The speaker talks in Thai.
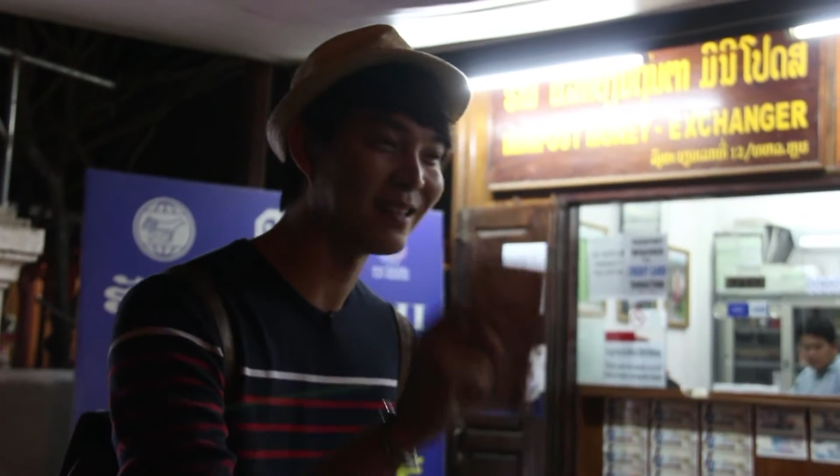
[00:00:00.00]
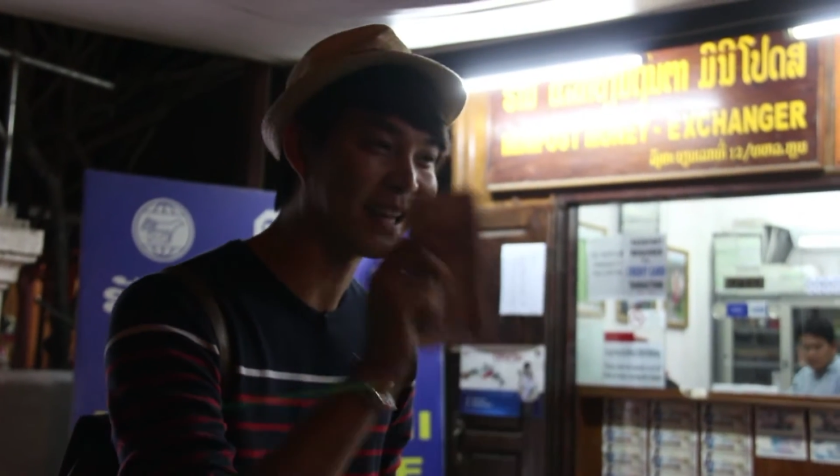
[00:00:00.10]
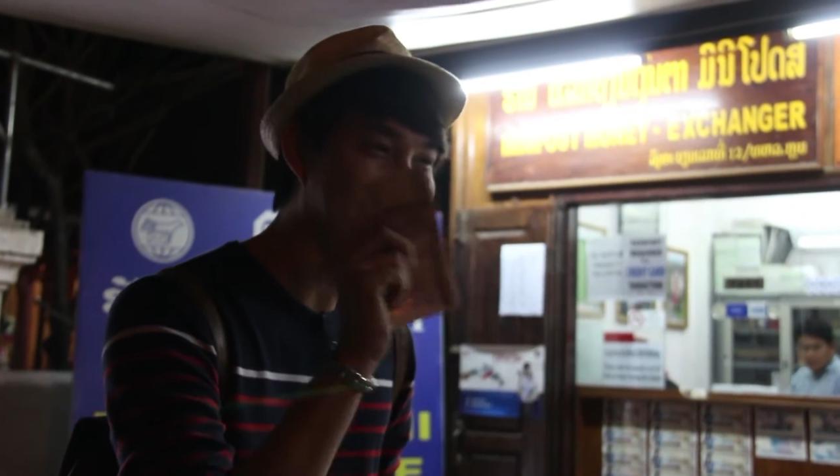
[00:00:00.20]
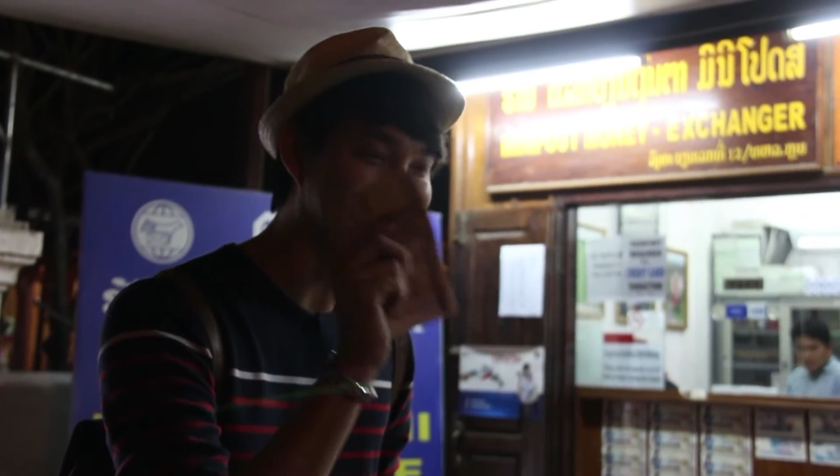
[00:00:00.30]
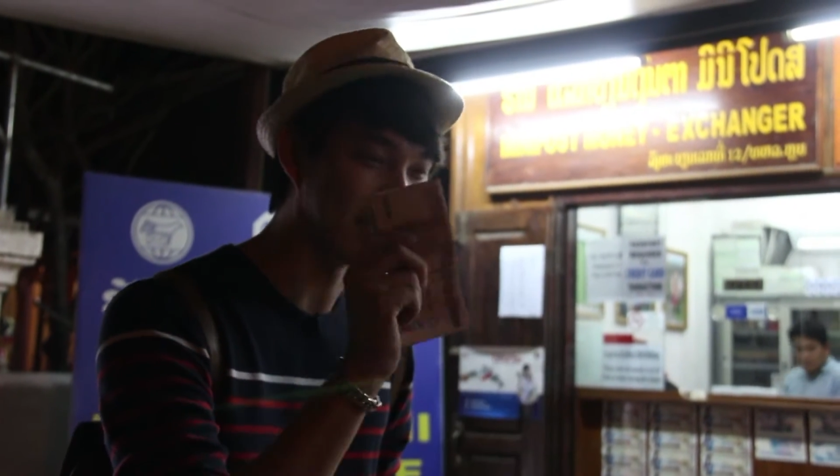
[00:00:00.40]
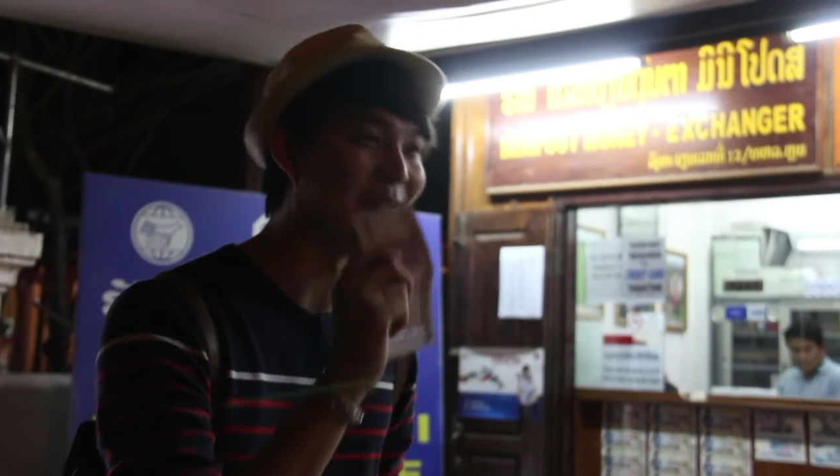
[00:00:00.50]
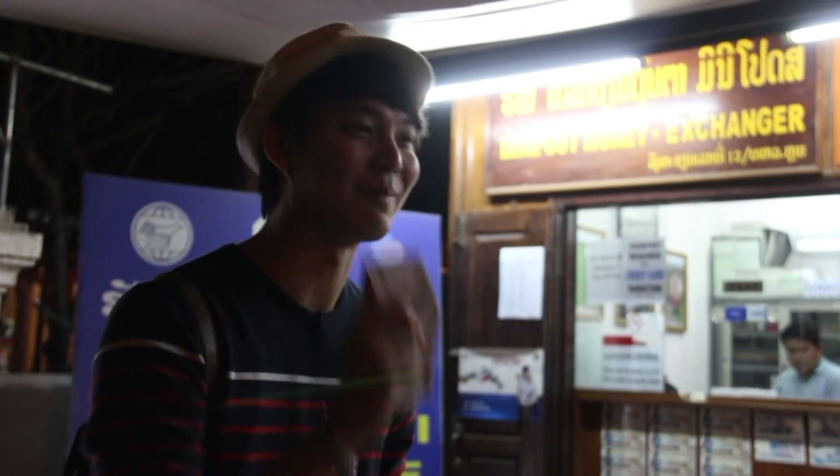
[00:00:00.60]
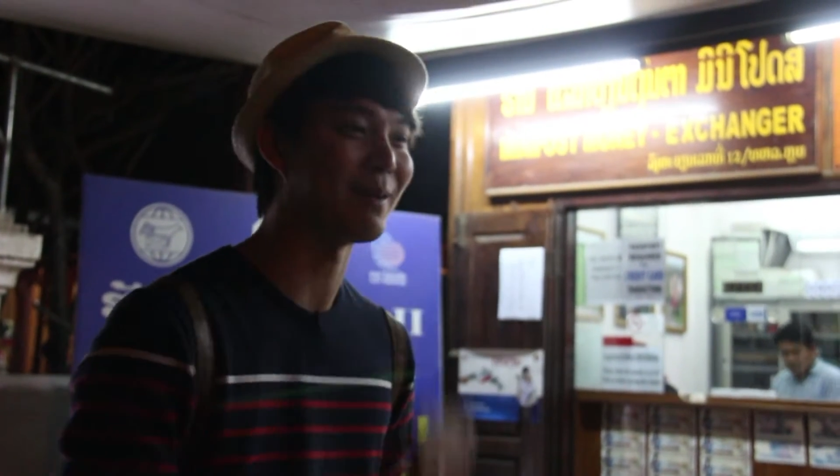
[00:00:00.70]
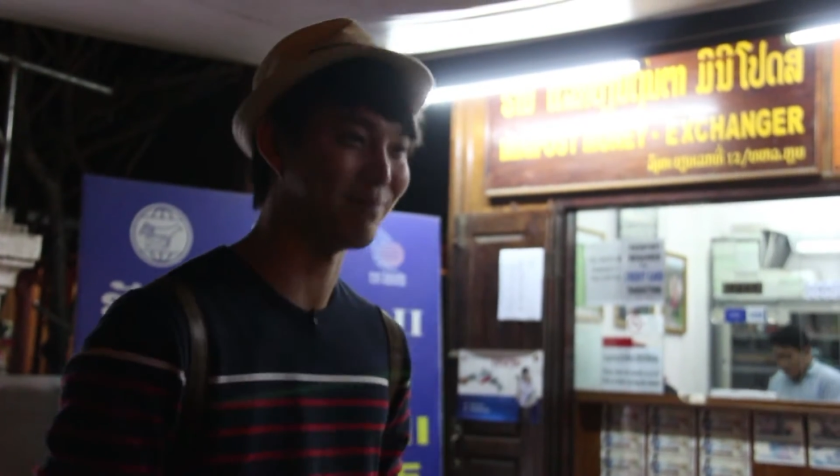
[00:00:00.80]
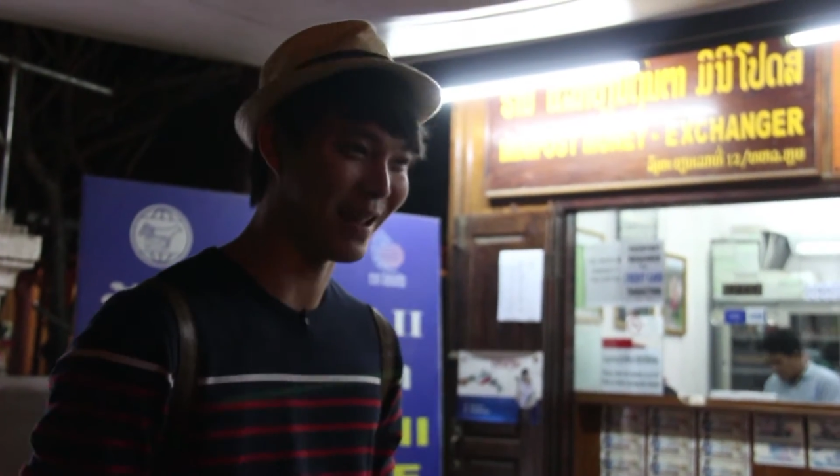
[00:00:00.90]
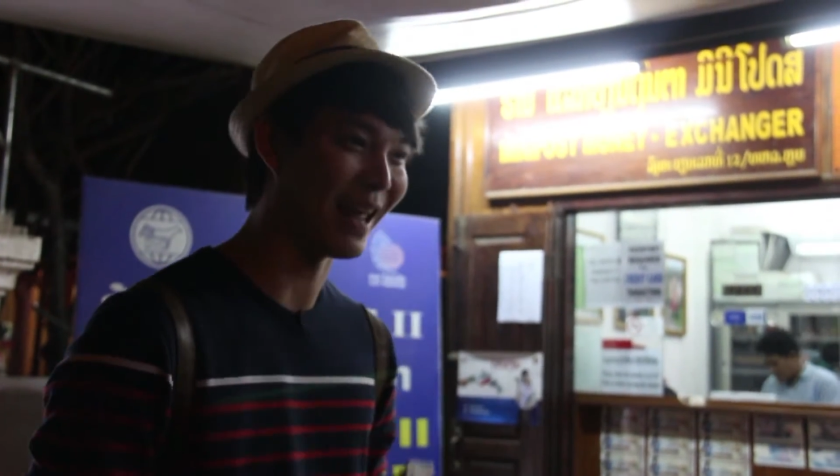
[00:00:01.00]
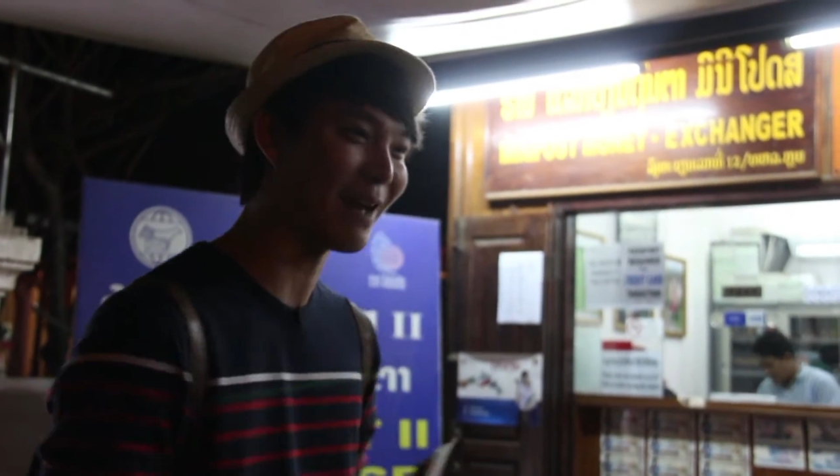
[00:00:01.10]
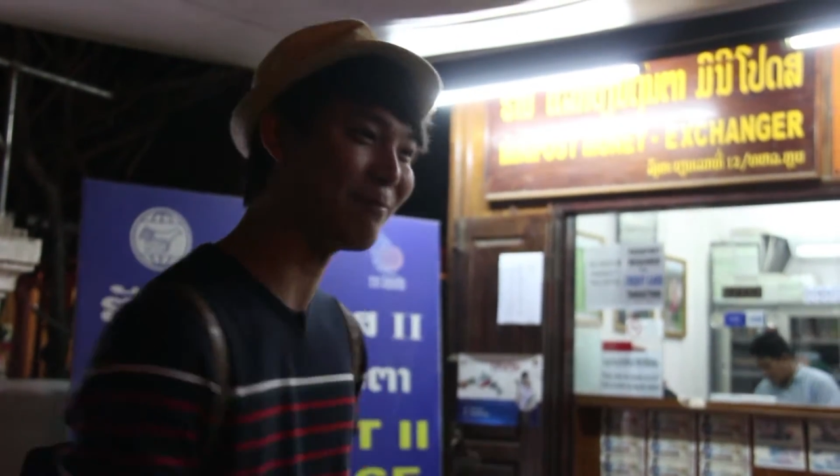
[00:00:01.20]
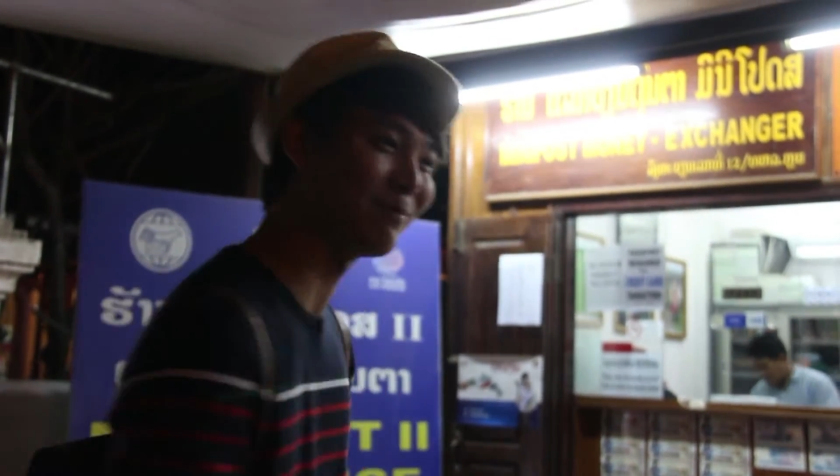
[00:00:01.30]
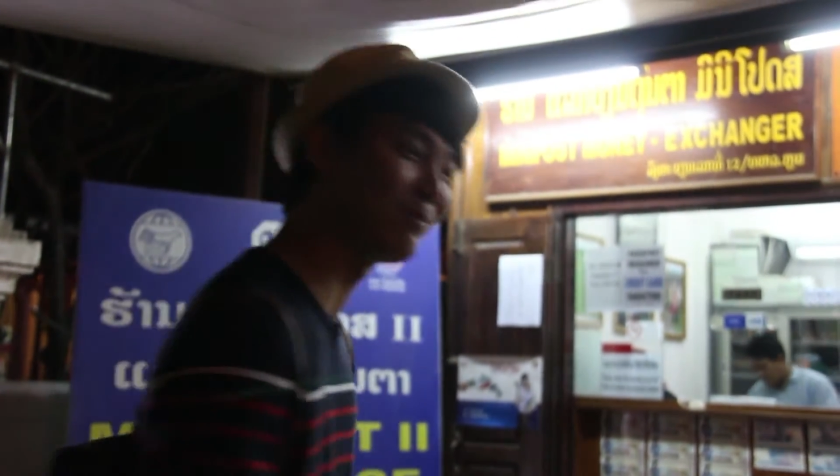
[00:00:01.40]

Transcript: สักกี่กีบครับนะครับ และตอ